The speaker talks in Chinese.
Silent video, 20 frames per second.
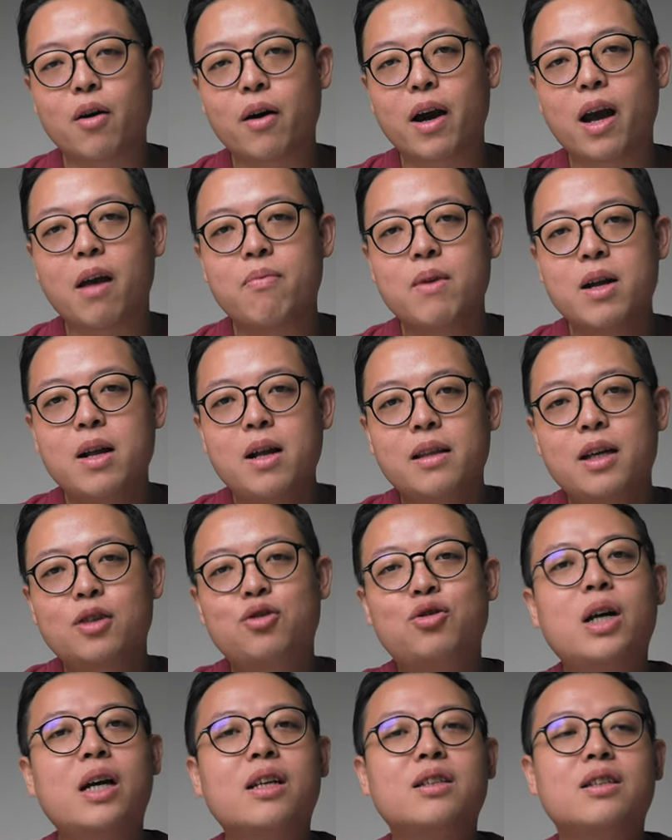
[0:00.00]
OK， 那
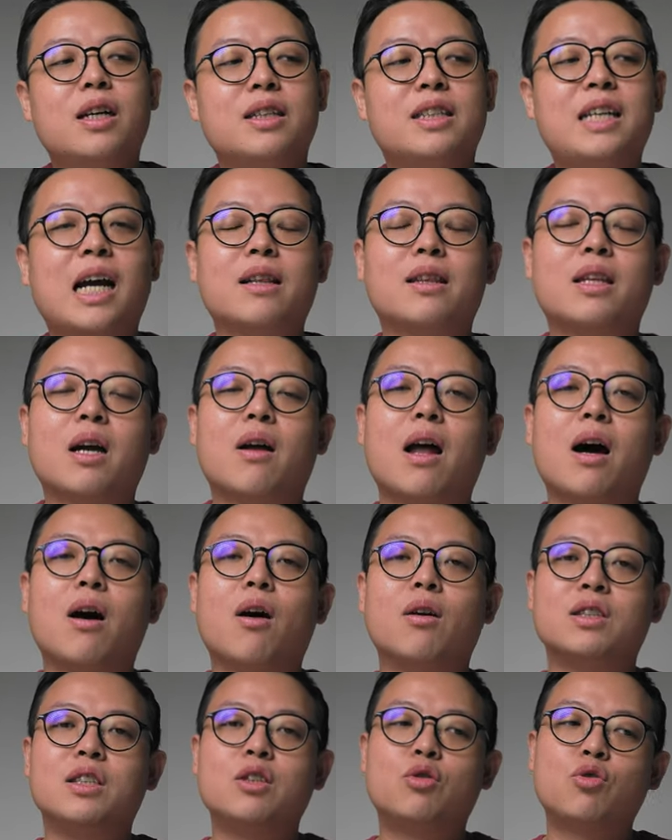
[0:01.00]
学长一直在强调了
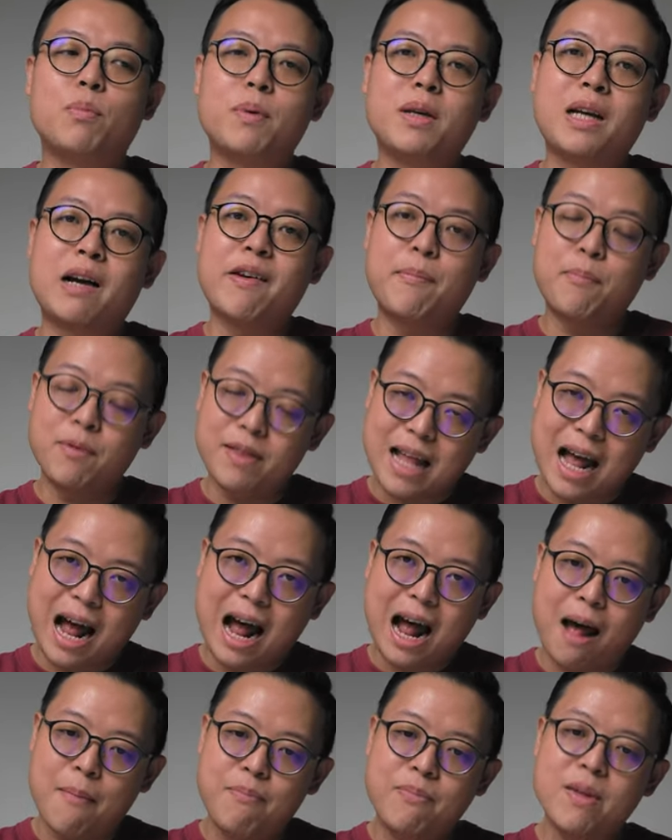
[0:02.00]
哈，其实做冰咖啡不
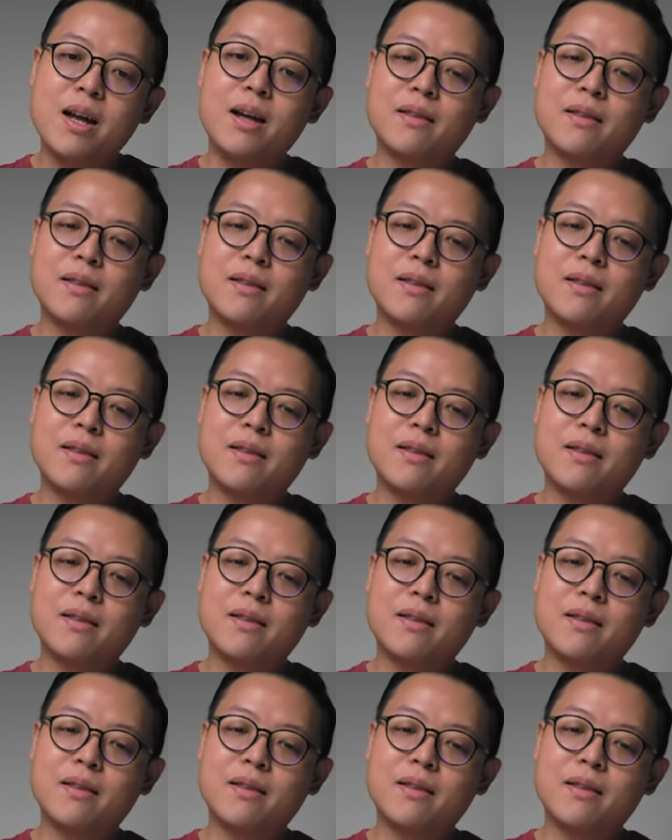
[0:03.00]
难，